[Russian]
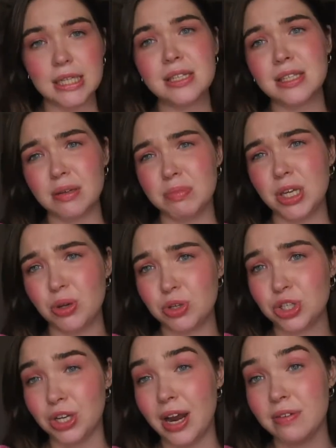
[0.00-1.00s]
Единственное, мне не
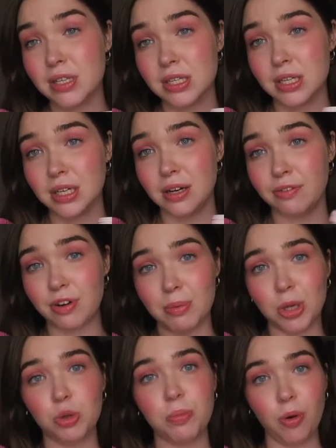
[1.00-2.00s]
очень нравится
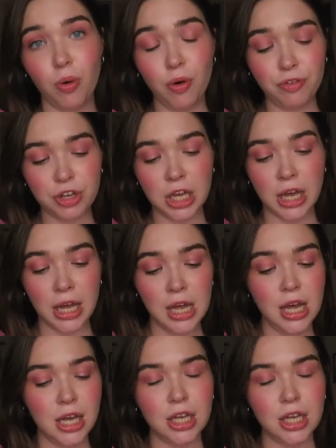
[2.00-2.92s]
формат упаковки.